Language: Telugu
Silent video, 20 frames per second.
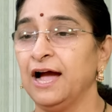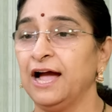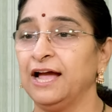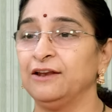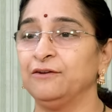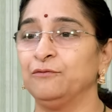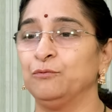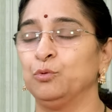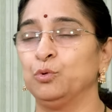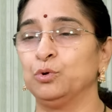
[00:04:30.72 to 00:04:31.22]

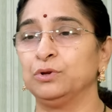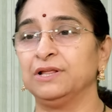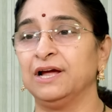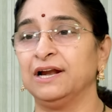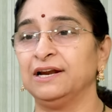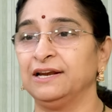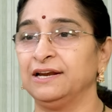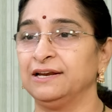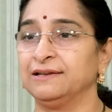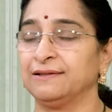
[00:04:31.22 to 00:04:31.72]
ఆయన ఊరు
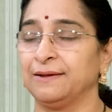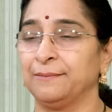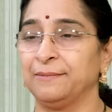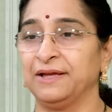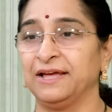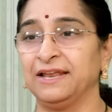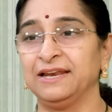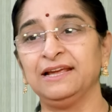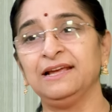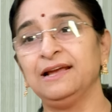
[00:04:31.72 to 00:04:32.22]
దాటే
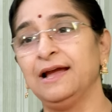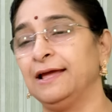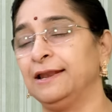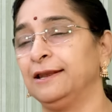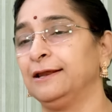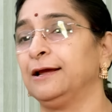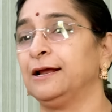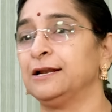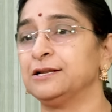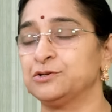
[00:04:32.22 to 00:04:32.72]
సమయానికి
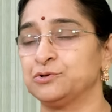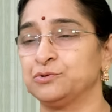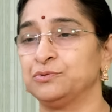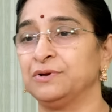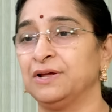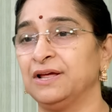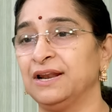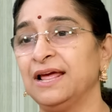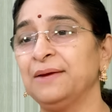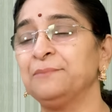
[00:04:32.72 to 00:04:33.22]
ఆయన్ని
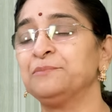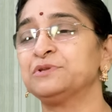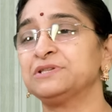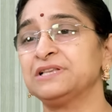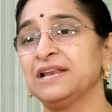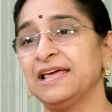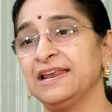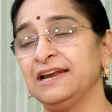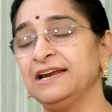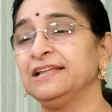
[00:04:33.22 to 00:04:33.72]
కలుసుకున్నారు ఆయన
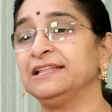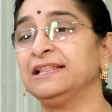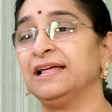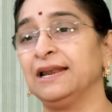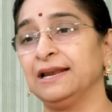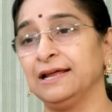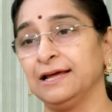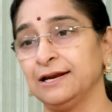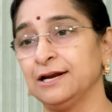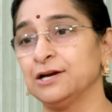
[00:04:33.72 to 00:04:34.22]
ముసలాయన
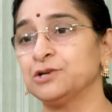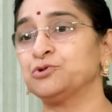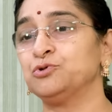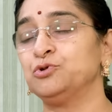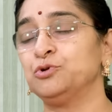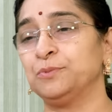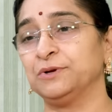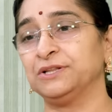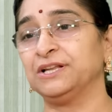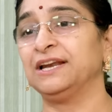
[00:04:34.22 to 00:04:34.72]
నిదానంగా
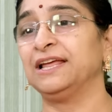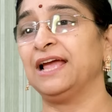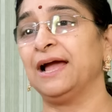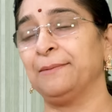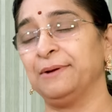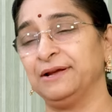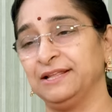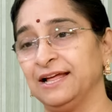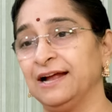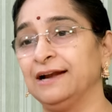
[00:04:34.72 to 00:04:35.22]
నడుచుకుంటూ పోతాడు
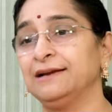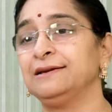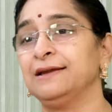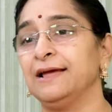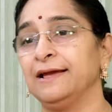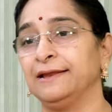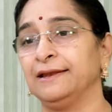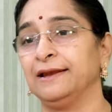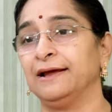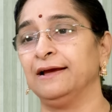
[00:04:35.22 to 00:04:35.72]
యాభై దాటిన
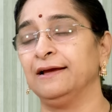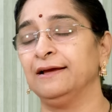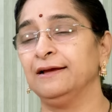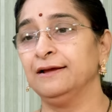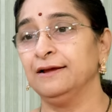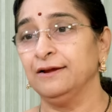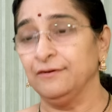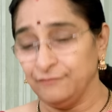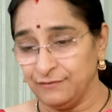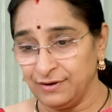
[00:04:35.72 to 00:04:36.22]
ఆయన
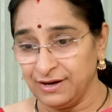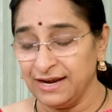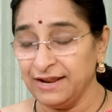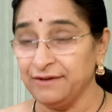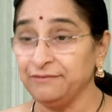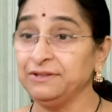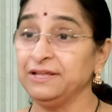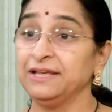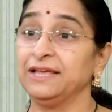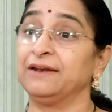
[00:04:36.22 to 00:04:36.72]

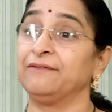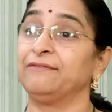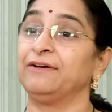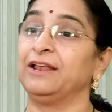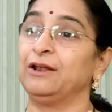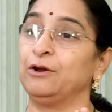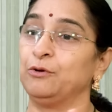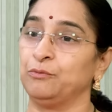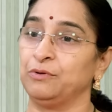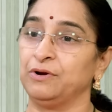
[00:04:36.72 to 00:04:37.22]
వీళ్ళేమిది
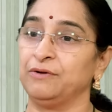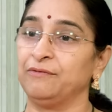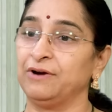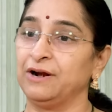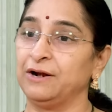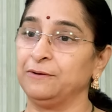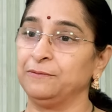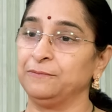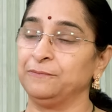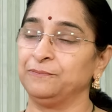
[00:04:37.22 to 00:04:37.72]
ఇరవైలో
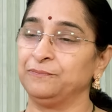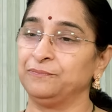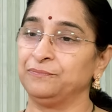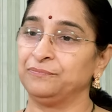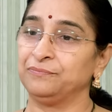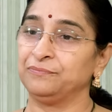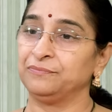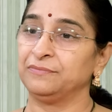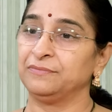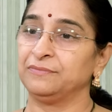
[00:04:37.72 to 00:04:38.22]
ఉన్నవాళ్ళు
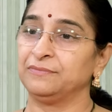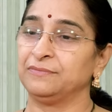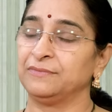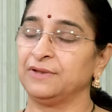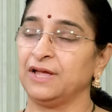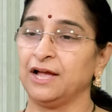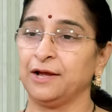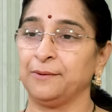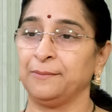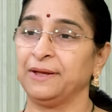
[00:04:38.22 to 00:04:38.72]

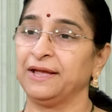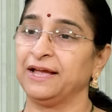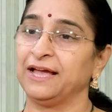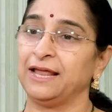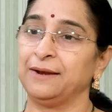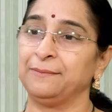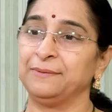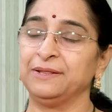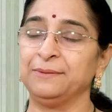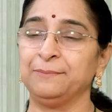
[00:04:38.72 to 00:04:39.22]

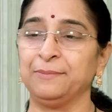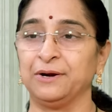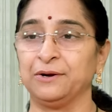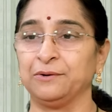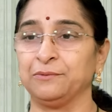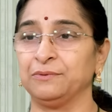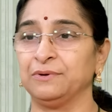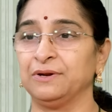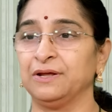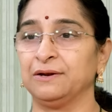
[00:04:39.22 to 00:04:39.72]
ఆగమయకాల మీద
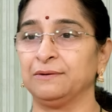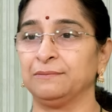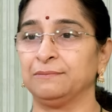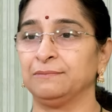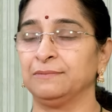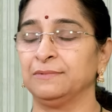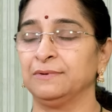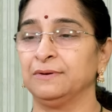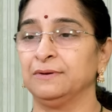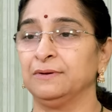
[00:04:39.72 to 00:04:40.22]
పట్టుకున్నారు
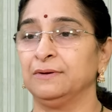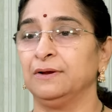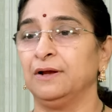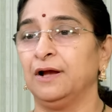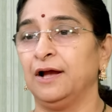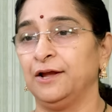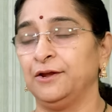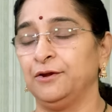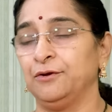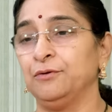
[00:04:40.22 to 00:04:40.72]

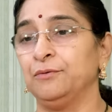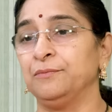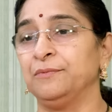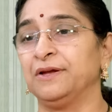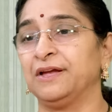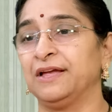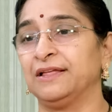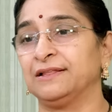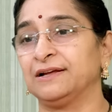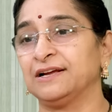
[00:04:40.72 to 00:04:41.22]
అయ్యో
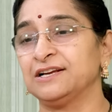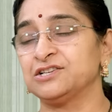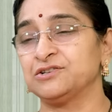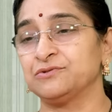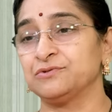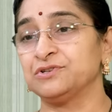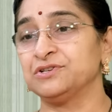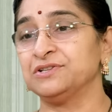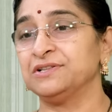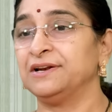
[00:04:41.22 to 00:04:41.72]
మీకు ఎంత
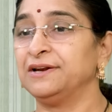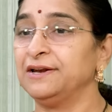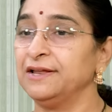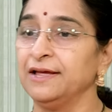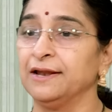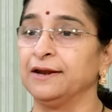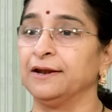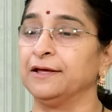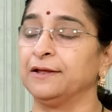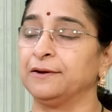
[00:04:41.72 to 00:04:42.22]
కష్టం వచ్చిందండి
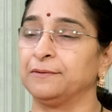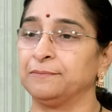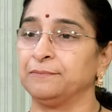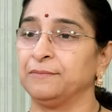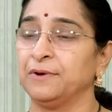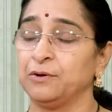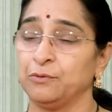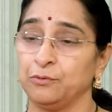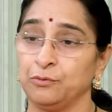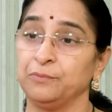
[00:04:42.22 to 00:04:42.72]
అన్నారు
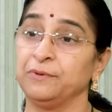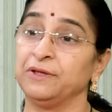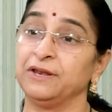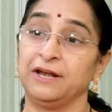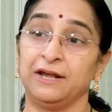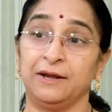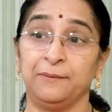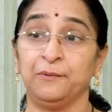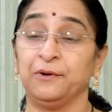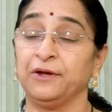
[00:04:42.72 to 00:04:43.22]
మా గురు మీరు
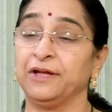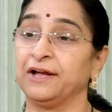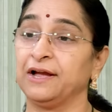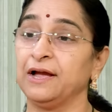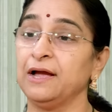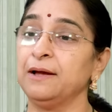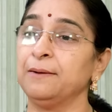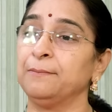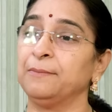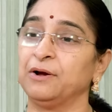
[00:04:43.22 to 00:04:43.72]

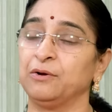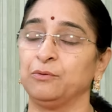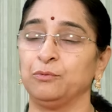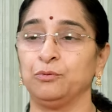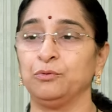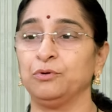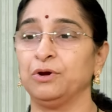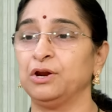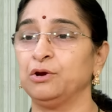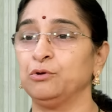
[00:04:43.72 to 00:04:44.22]
వెళ్ళిపోయాక మా
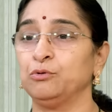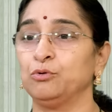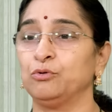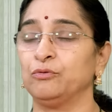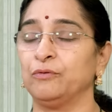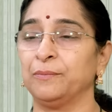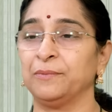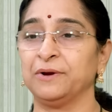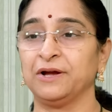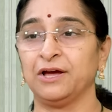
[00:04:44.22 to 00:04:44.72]
గురువుగారు
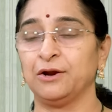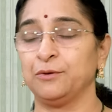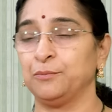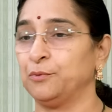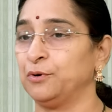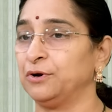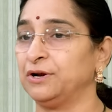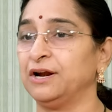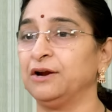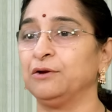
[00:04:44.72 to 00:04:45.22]
గురువమ్మగారు
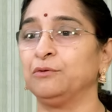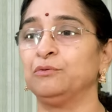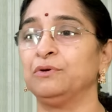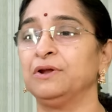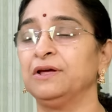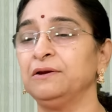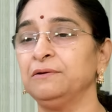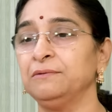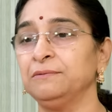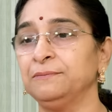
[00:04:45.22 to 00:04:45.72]

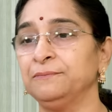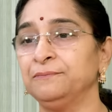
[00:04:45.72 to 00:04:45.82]
గారు